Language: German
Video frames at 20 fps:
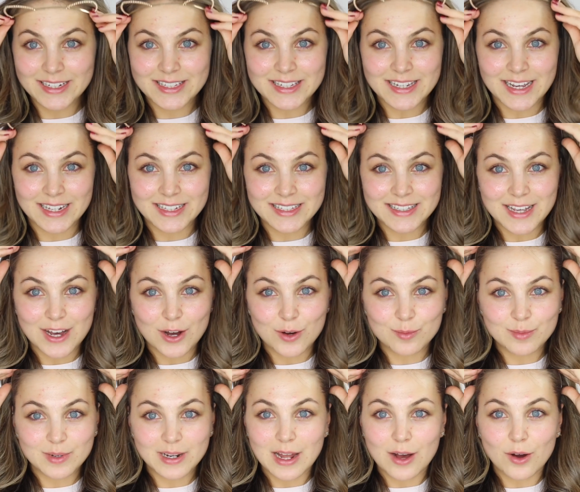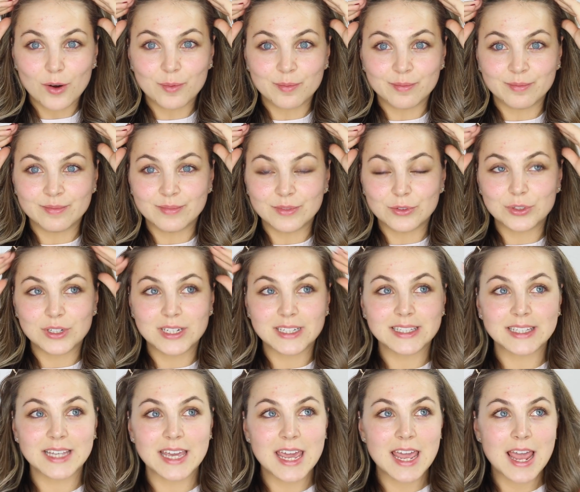Ich kann es kaum glauben. Und
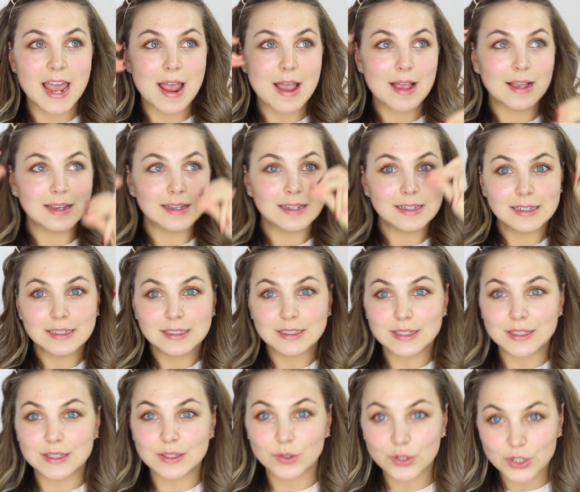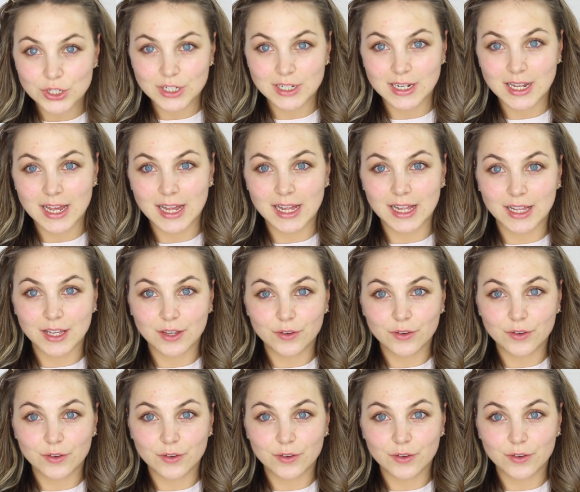das ging so schnell.